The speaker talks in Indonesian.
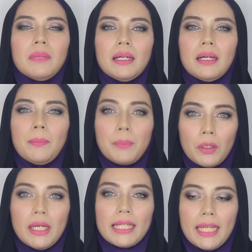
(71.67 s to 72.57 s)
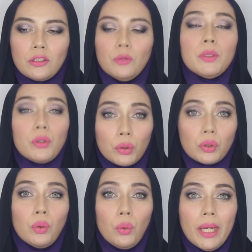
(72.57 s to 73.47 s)
uh, produknya itu
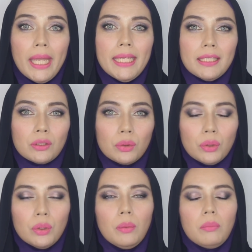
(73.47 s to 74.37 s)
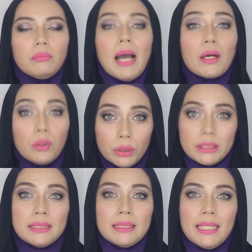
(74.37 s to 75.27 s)
menurut gue itu
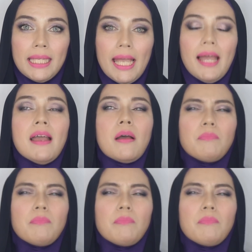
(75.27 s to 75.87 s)
bagus ya.